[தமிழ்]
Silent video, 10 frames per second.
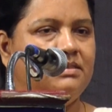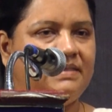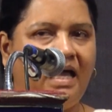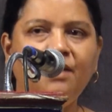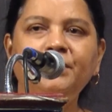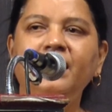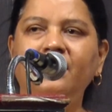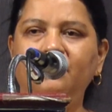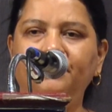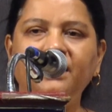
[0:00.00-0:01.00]

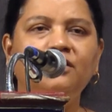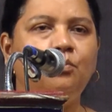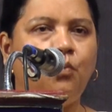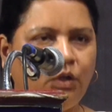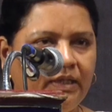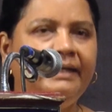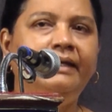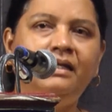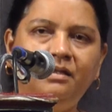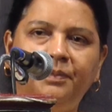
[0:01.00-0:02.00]
சாமியாரை பார்த்து
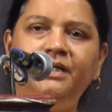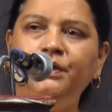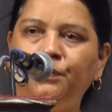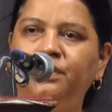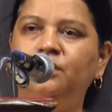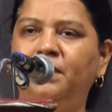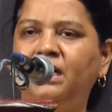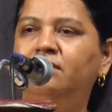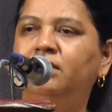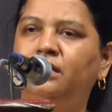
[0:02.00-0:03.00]
மொட்டையடின்னு பள்ளிக்கூடத்து
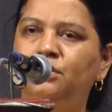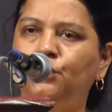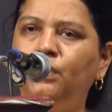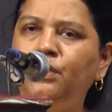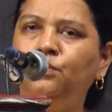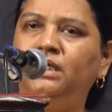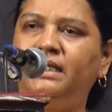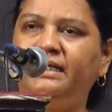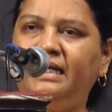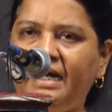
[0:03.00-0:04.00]
மாணவர்களை சொல்லி
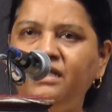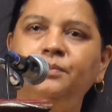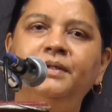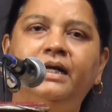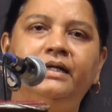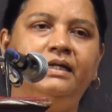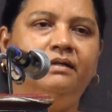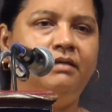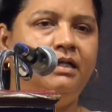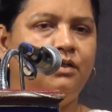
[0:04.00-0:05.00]
கொடுக்குற காட்டு
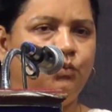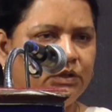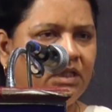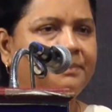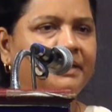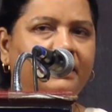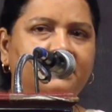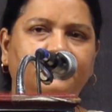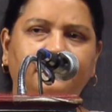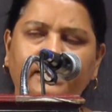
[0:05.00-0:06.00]
மிராண்டிங்க வாழ்கிற
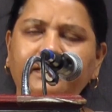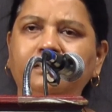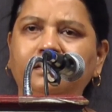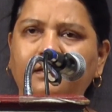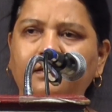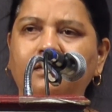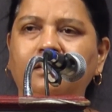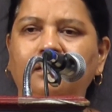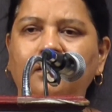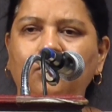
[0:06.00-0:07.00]
உத்தரப்பிரதேசத்தில்
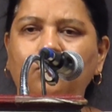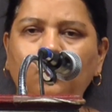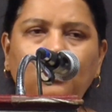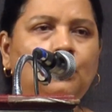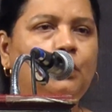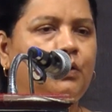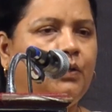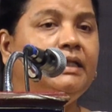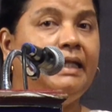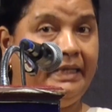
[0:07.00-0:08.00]
முந்நூறு
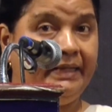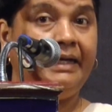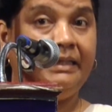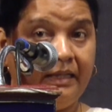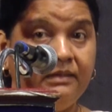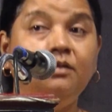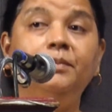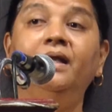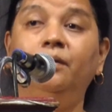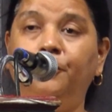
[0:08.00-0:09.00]
குழந்தை இன்னைக்கு அது அதுக்கு
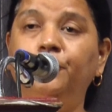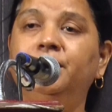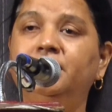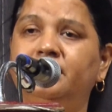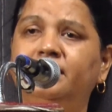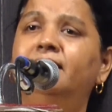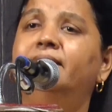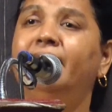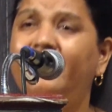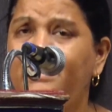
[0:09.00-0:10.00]
மேலே போய்கிட்டு இருக்கு
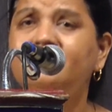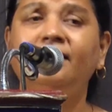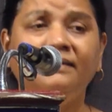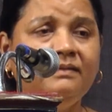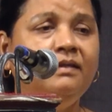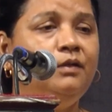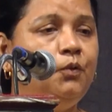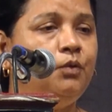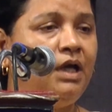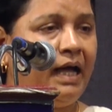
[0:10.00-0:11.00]
ஏன்
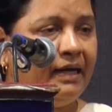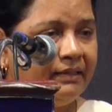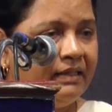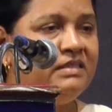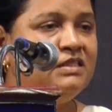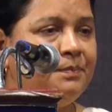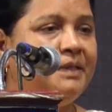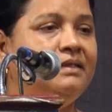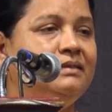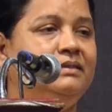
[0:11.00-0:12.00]
செத்துதுன்னு கூட ஆராய்ச்சி
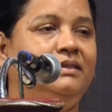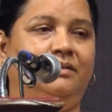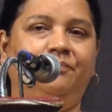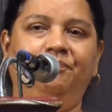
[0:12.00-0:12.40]
பண்ணுறதுக்கு